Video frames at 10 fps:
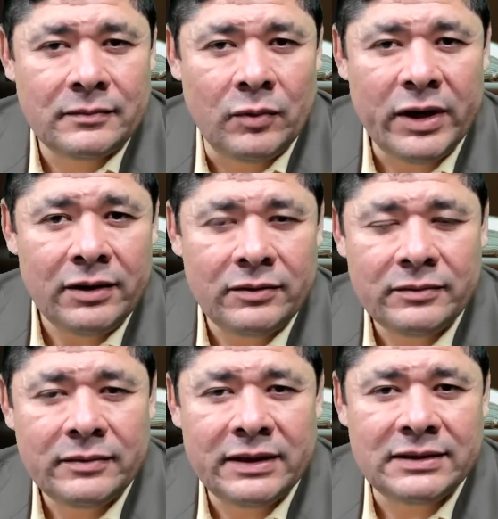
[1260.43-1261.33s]
bueno
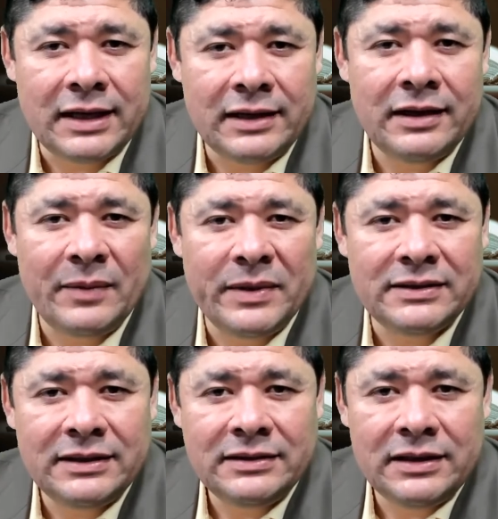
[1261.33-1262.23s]
estar ante la
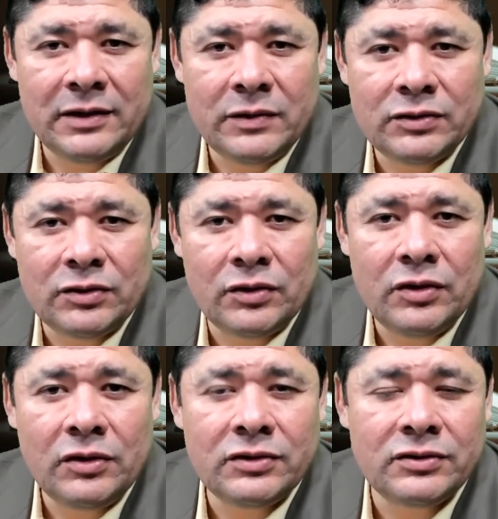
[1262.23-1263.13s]
presencia de nuestro
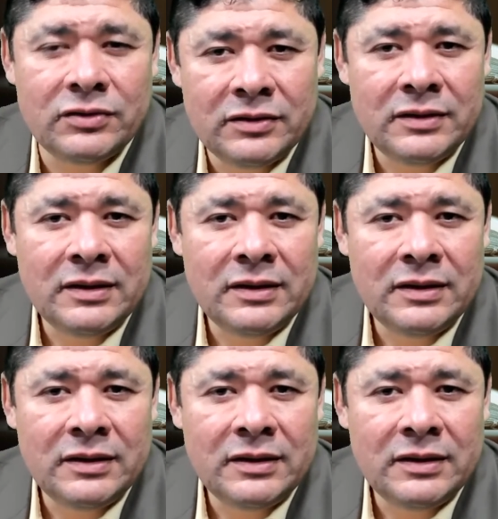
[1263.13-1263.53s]
Dios,